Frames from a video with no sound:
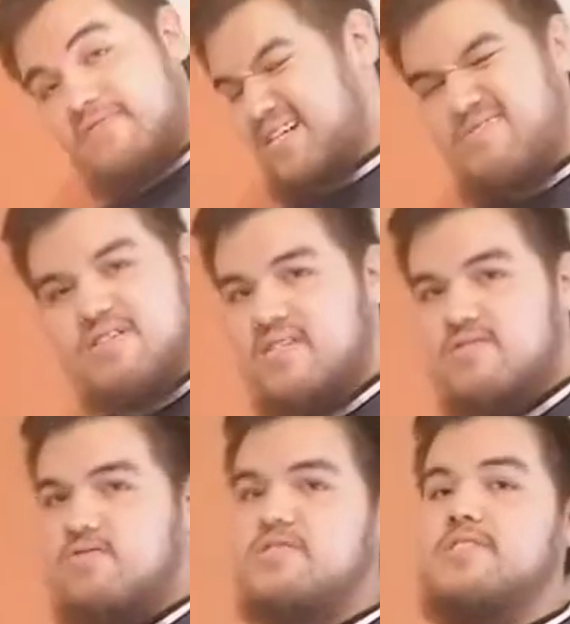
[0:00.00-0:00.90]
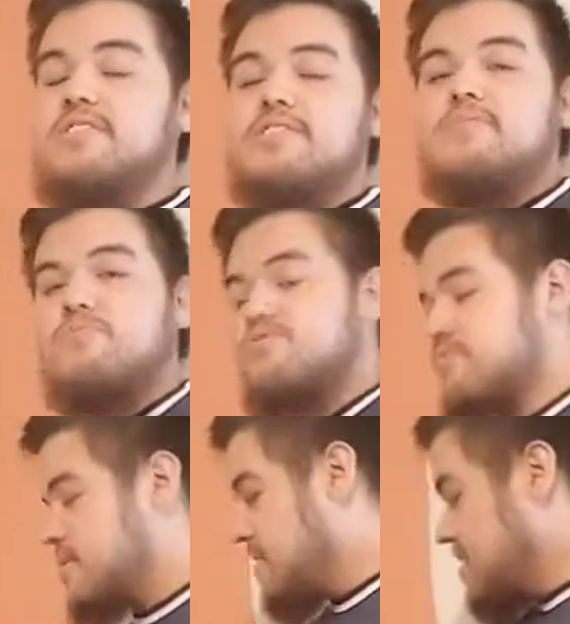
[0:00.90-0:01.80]
al final de cuentas todo se resiente
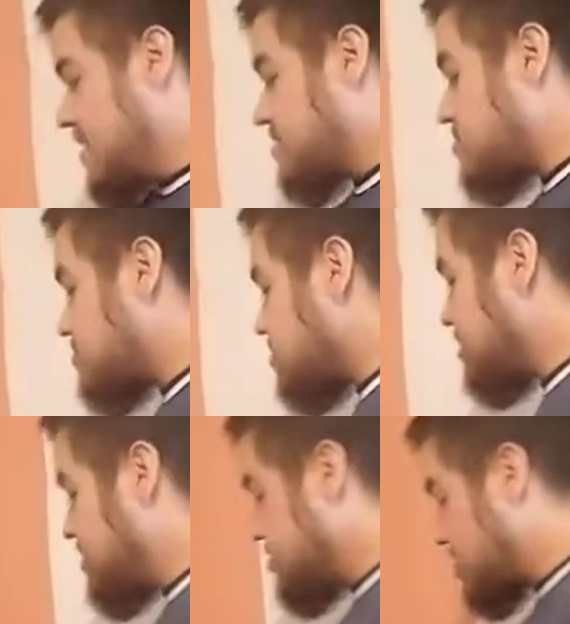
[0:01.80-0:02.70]
mucho. Entonces,